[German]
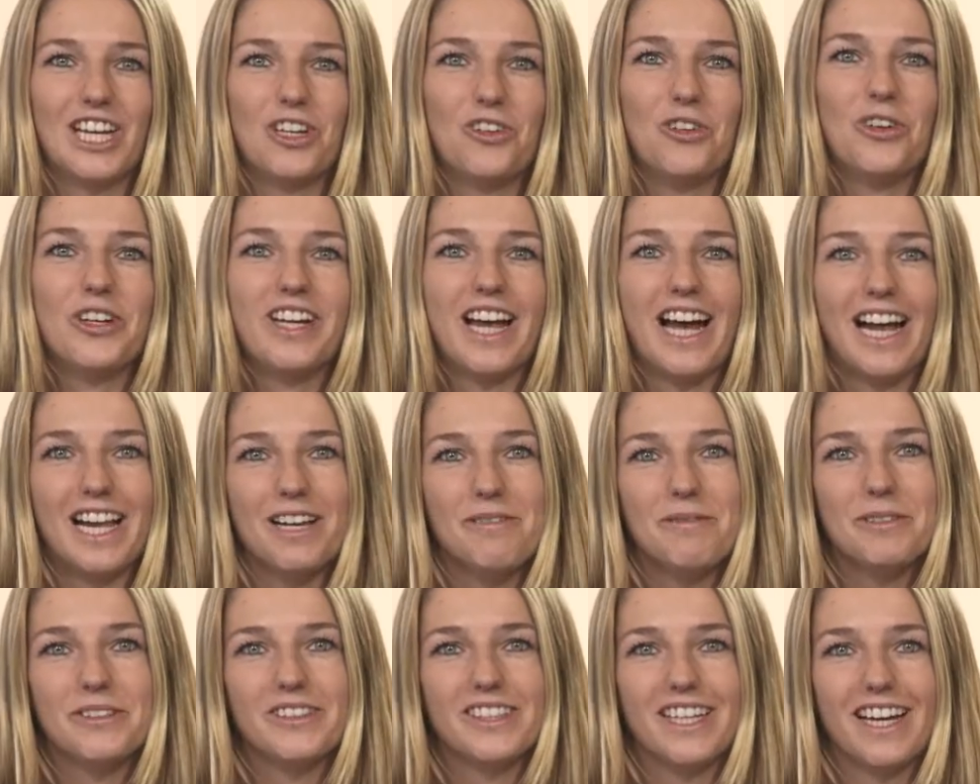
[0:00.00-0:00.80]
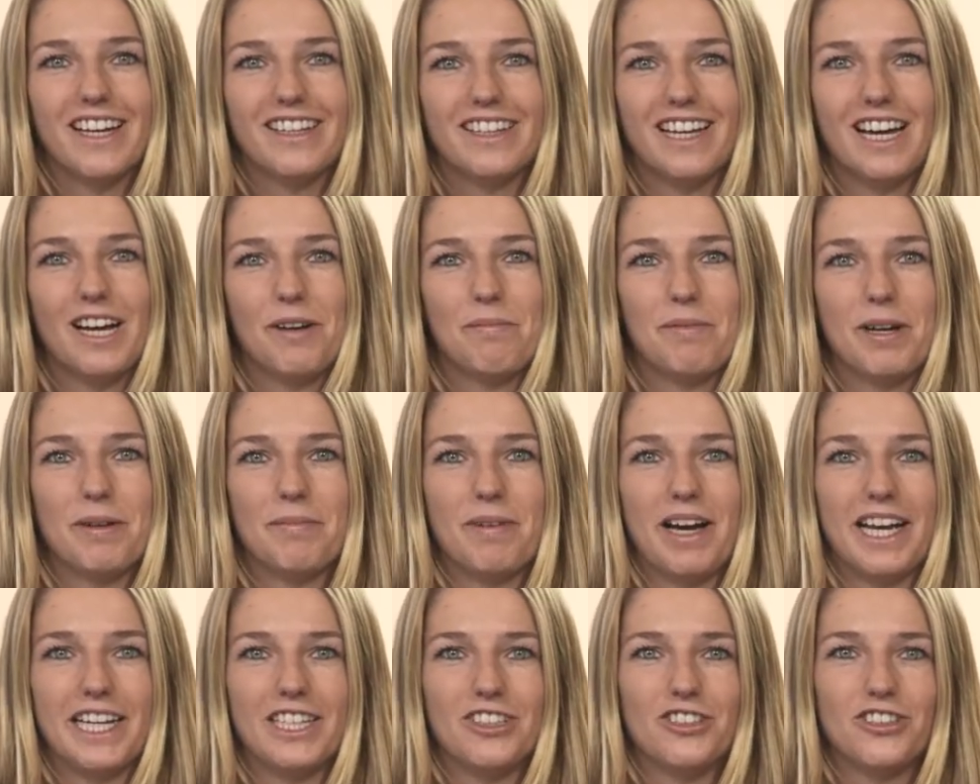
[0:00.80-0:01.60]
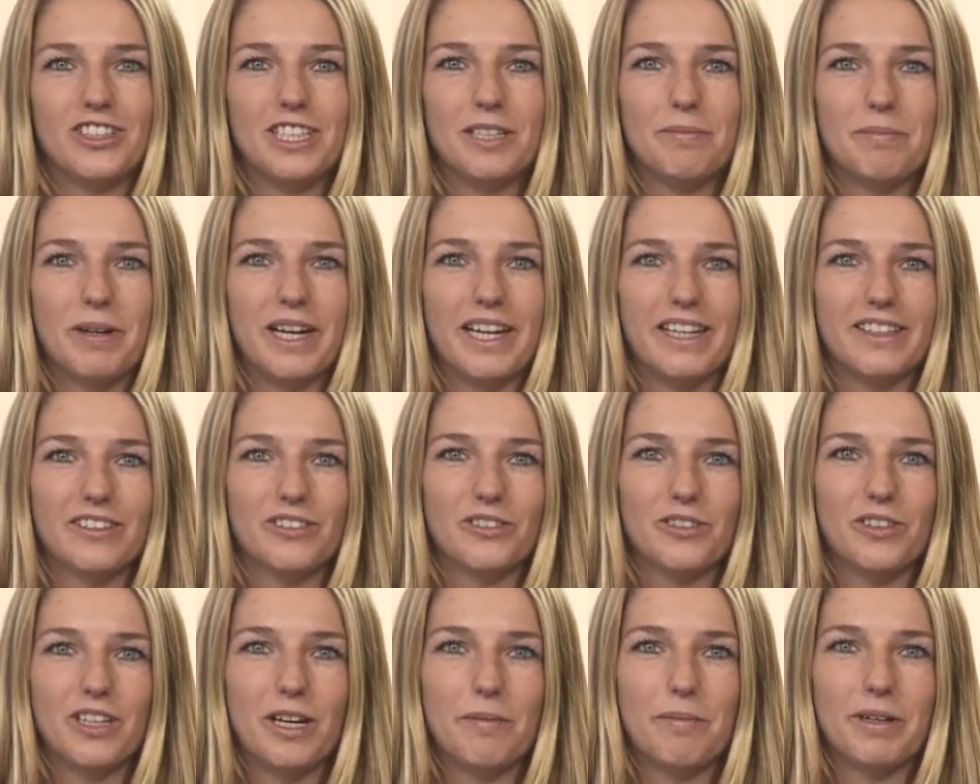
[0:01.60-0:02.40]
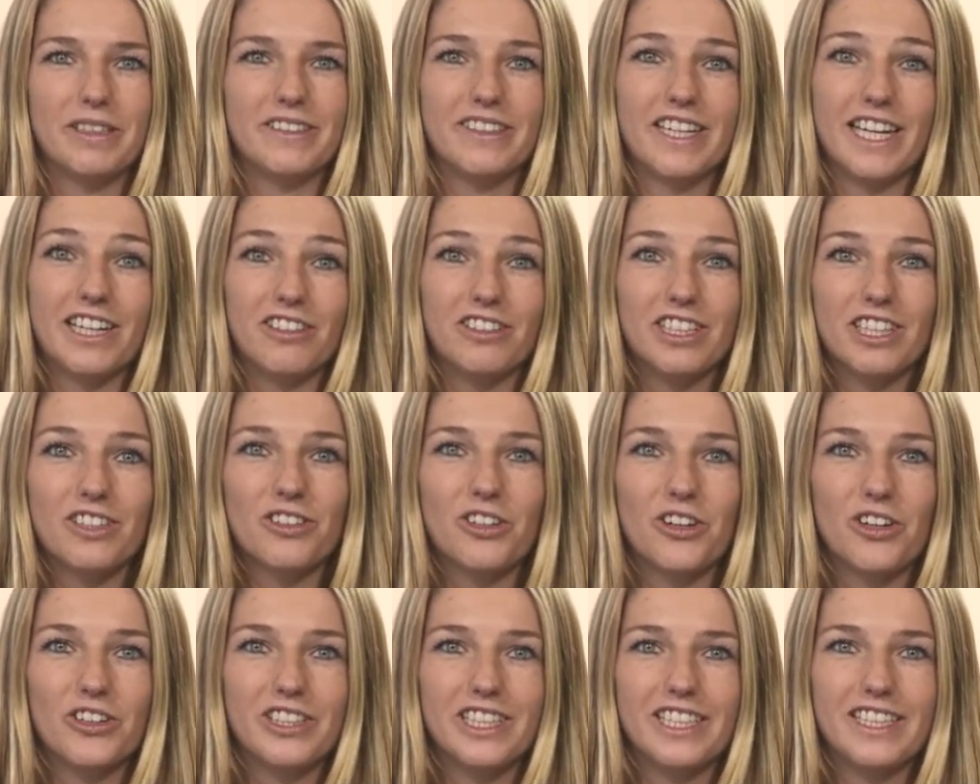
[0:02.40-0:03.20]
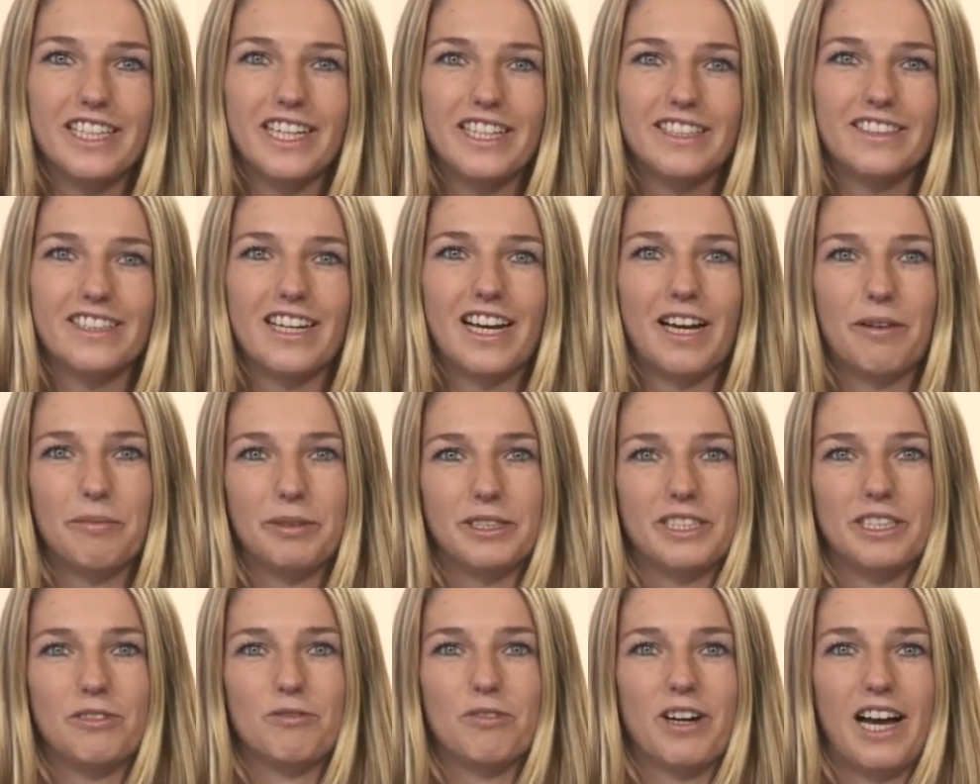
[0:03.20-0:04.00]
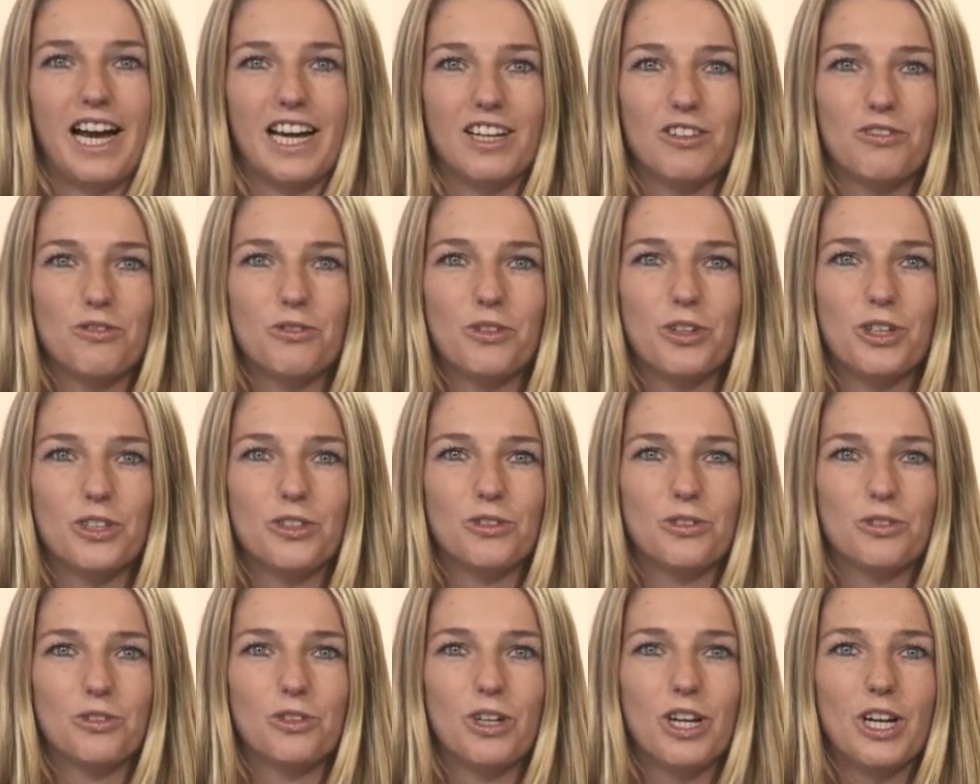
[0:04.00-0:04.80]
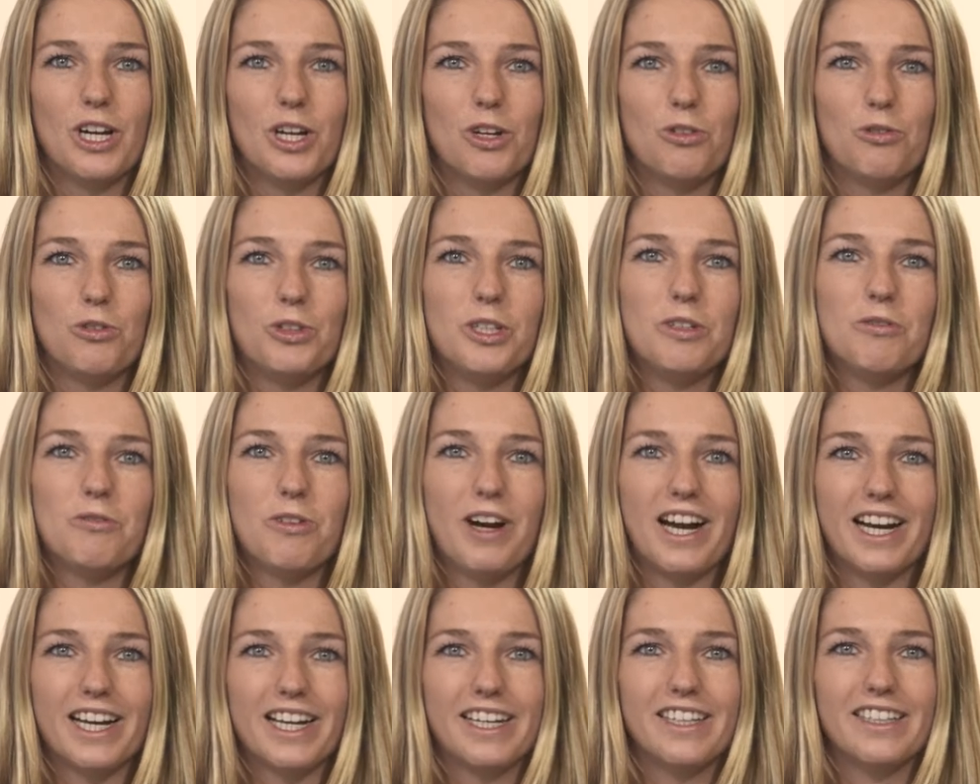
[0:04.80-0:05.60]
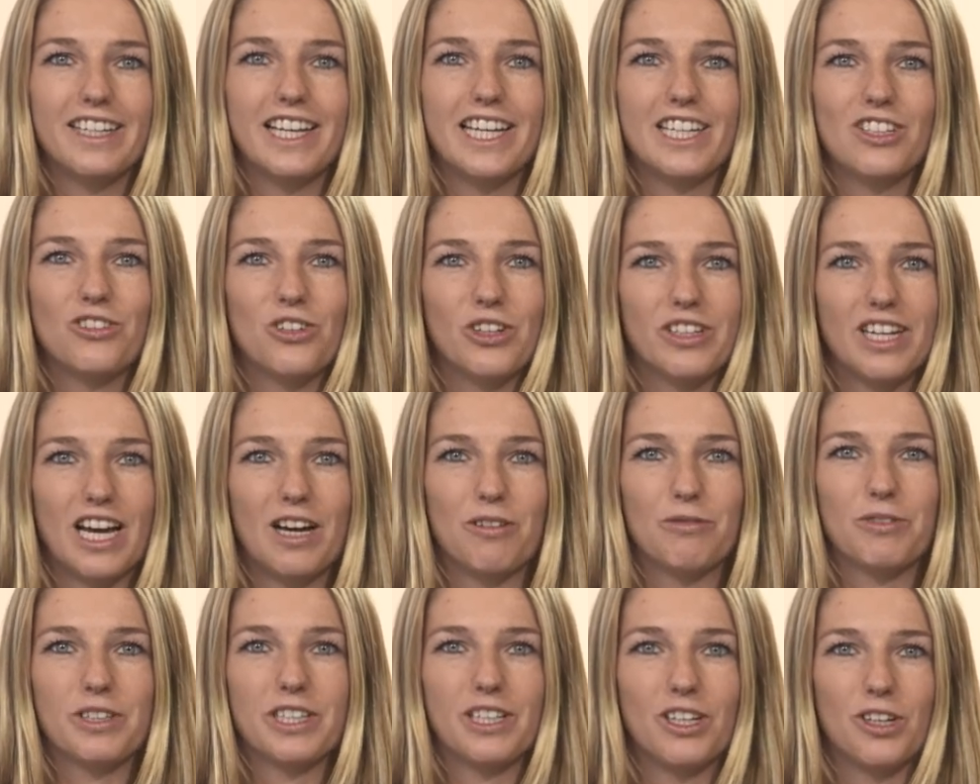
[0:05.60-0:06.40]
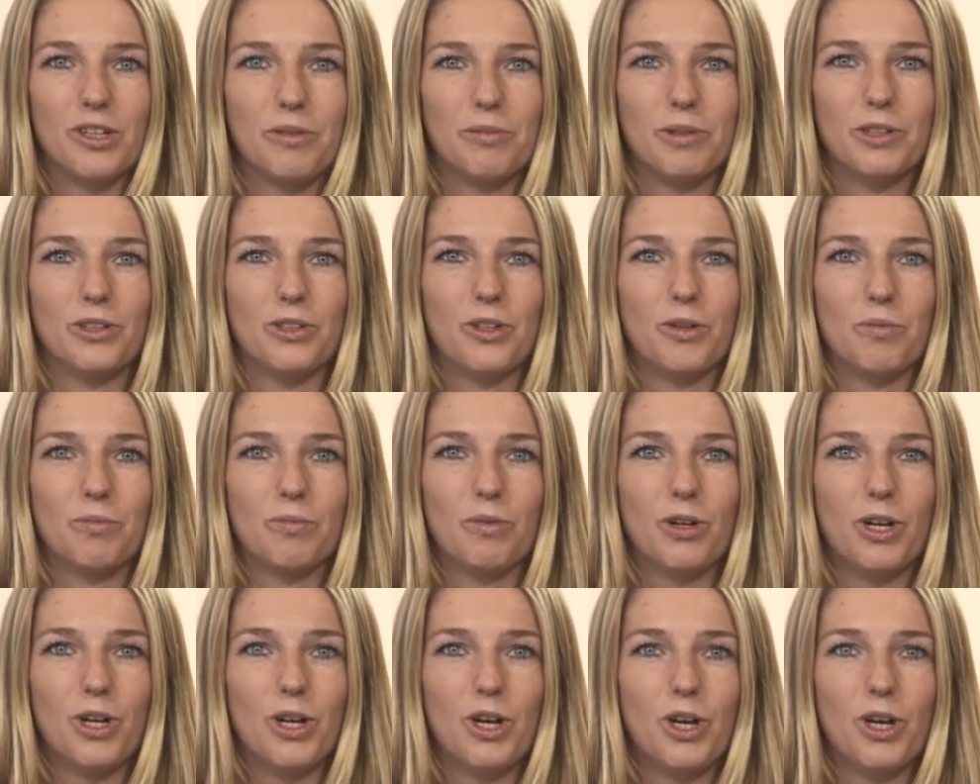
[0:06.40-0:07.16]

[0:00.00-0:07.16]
Nur ein halbes Jahr nach meinem Einstieg bei Escolab als Area Coordinator habe ich die Verantwortung für die Fachhändler in Nordafrika übernommen